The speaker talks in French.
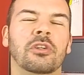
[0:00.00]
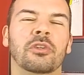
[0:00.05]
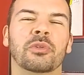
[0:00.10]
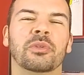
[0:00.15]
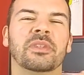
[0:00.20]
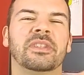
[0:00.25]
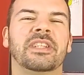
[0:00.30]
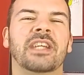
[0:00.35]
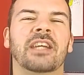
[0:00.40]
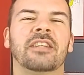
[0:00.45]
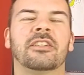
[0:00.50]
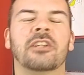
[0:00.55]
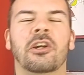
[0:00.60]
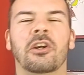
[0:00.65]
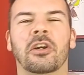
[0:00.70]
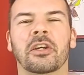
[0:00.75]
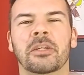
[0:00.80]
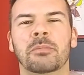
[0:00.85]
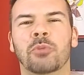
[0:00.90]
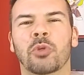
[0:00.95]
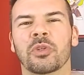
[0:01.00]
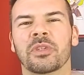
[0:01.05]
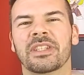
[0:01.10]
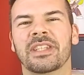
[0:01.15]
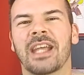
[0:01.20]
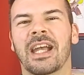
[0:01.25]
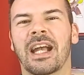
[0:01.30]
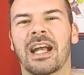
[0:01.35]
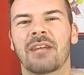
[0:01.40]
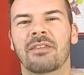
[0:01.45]
une carte carrée pour une
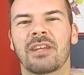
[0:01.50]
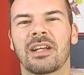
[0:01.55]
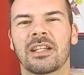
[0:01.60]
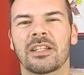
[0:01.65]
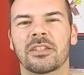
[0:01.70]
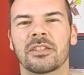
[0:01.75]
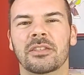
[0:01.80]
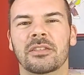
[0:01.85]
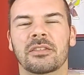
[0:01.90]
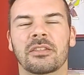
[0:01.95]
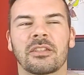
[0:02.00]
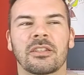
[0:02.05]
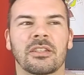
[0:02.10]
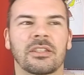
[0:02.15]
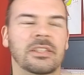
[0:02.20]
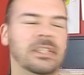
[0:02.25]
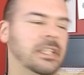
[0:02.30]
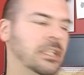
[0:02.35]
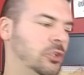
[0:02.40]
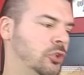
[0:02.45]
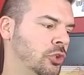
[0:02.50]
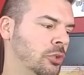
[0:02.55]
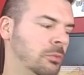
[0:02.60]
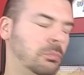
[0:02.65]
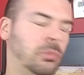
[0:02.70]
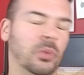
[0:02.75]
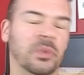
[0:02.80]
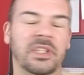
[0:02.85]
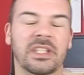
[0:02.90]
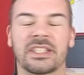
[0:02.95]
caravane, euh, des cubes
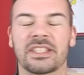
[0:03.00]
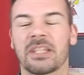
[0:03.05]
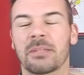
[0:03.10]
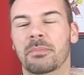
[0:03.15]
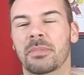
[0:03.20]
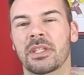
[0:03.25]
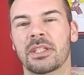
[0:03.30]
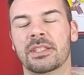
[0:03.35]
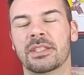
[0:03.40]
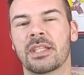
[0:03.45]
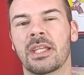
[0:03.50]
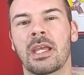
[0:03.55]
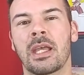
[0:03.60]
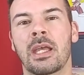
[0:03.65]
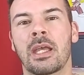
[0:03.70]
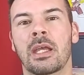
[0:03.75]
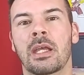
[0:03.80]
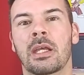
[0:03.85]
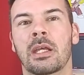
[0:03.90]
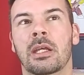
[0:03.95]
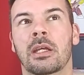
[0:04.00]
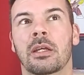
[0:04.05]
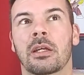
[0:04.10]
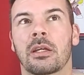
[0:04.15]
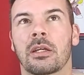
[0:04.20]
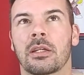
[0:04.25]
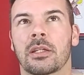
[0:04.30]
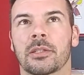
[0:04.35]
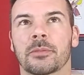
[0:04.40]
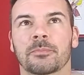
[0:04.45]
pour des épices.
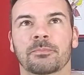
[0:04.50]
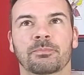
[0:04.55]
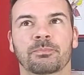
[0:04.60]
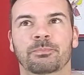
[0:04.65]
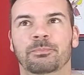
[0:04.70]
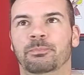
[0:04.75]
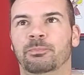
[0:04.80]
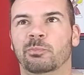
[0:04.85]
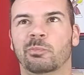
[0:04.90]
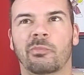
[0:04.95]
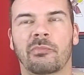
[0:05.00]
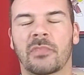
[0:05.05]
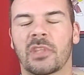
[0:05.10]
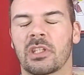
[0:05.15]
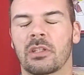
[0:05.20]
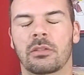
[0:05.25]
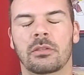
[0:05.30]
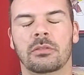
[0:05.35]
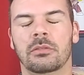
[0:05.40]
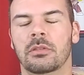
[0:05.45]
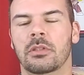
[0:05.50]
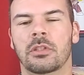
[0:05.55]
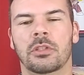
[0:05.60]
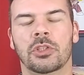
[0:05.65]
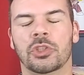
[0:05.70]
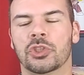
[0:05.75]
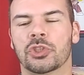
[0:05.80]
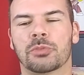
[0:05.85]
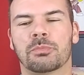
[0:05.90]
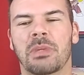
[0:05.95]
Euh,
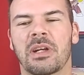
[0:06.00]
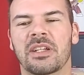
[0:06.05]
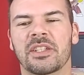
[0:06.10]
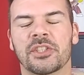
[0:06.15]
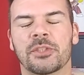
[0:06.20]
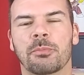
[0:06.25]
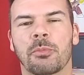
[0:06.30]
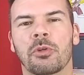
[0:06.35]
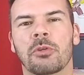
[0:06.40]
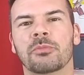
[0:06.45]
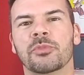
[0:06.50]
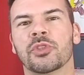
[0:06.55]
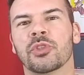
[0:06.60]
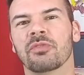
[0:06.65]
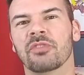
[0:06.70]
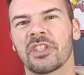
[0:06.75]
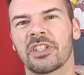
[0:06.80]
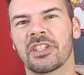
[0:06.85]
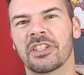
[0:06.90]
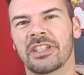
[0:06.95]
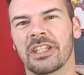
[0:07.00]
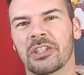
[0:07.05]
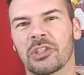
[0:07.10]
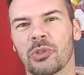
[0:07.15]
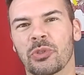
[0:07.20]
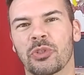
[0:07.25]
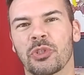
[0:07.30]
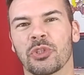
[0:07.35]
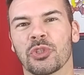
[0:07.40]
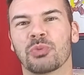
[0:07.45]
je pense pas me souvenir de
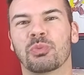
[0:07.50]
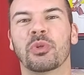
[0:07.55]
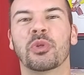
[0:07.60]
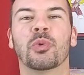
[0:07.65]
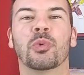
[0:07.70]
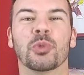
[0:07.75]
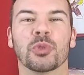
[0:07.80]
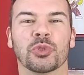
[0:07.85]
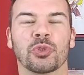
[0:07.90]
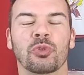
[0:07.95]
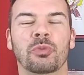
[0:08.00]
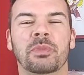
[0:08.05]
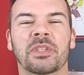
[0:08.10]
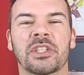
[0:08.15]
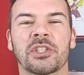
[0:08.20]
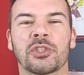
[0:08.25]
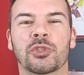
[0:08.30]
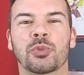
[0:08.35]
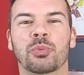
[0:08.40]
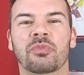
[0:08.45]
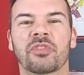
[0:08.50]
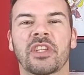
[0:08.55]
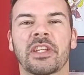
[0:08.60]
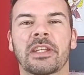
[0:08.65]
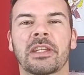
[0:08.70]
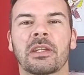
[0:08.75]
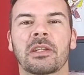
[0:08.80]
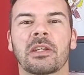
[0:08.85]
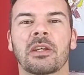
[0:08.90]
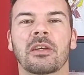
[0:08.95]
quelqu'un qui a joué au jeu et qui se
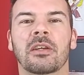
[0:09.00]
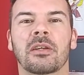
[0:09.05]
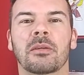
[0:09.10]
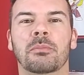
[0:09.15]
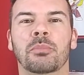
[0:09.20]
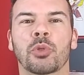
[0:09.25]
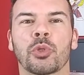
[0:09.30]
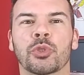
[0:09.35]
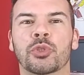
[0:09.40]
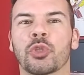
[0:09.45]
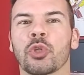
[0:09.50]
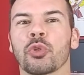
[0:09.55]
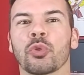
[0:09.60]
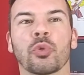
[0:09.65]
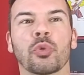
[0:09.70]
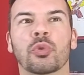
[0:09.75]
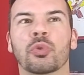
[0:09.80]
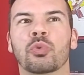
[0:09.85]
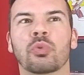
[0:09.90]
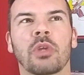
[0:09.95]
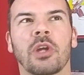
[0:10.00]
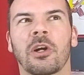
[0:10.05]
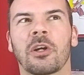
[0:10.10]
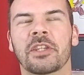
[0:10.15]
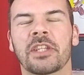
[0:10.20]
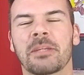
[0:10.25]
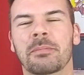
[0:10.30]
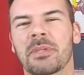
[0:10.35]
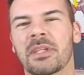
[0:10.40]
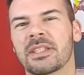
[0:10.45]
souvient plus que deux couleurs
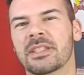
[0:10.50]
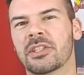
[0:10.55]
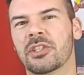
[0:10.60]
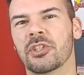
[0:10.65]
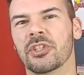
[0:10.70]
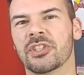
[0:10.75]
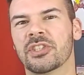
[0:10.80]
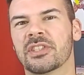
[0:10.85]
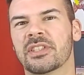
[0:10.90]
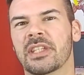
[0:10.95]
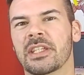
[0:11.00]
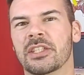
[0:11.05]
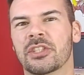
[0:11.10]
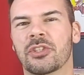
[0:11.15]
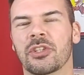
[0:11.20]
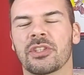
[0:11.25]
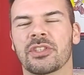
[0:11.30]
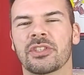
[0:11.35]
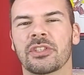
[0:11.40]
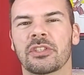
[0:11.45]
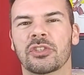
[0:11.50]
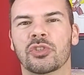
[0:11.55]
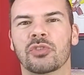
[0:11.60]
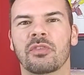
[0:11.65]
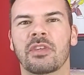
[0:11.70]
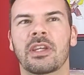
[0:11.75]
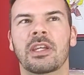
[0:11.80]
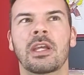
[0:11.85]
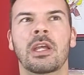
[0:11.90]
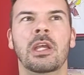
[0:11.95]
d'épices. Qu'est-ce que c'est
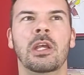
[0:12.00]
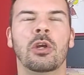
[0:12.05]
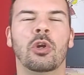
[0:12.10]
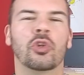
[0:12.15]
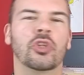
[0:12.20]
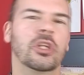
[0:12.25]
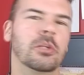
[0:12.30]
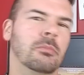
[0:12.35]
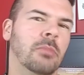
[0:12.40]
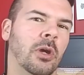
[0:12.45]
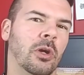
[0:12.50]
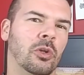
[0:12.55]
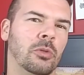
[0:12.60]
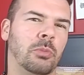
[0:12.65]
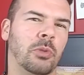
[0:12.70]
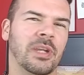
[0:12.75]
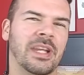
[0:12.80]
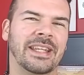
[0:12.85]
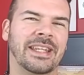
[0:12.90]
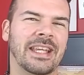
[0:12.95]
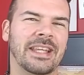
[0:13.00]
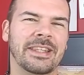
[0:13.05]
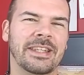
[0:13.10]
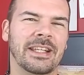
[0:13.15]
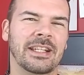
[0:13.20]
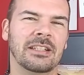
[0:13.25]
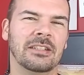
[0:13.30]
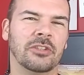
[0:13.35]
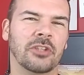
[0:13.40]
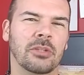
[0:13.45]
souvent? On a le brun pour la
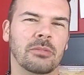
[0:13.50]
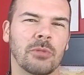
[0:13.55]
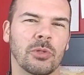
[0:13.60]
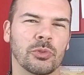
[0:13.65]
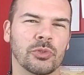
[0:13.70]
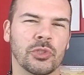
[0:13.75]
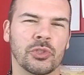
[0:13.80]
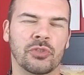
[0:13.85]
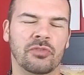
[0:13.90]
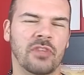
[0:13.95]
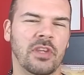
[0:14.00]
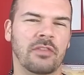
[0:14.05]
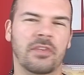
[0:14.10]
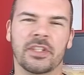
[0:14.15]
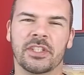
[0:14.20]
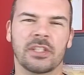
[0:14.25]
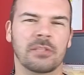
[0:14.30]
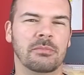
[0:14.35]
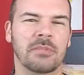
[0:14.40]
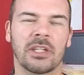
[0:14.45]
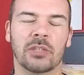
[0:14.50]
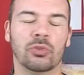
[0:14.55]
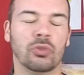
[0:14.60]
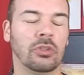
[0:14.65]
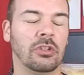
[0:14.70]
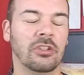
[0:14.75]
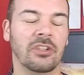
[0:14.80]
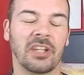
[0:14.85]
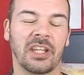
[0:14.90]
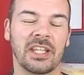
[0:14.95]
cannelle, que le monde se souvient facilement. Tout
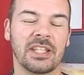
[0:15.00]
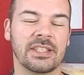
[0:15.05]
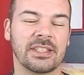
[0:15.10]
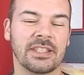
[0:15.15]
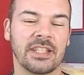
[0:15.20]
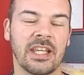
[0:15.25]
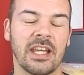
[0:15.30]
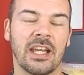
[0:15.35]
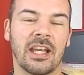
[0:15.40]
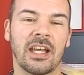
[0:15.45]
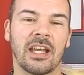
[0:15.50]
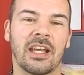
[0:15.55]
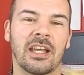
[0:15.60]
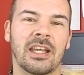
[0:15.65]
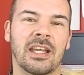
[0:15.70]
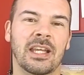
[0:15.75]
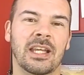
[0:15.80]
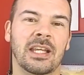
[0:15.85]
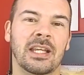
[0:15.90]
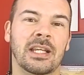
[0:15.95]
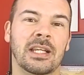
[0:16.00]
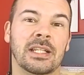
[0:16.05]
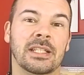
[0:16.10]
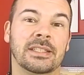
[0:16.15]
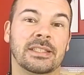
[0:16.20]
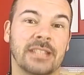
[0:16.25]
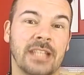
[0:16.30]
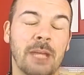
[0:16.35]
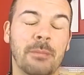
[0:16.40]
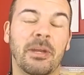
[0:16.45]
le reste, ça,
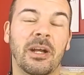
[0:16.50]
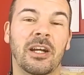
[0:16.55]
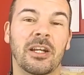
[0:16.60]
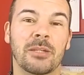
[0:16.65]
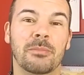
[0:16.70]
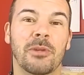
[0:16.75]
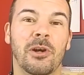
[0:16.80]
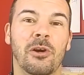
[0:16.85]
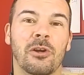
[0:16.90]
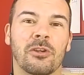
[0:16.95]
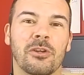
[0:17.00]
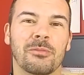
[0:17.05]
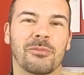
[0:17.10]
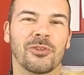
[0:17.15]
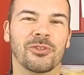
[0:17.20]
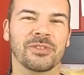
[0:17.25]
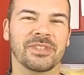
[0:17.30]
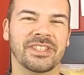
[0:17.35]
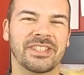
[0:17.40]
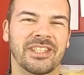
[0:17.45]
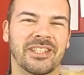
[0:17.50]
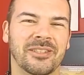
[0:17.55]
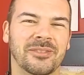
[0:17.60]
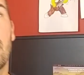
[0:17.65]
ça prend le bord, comme on dit.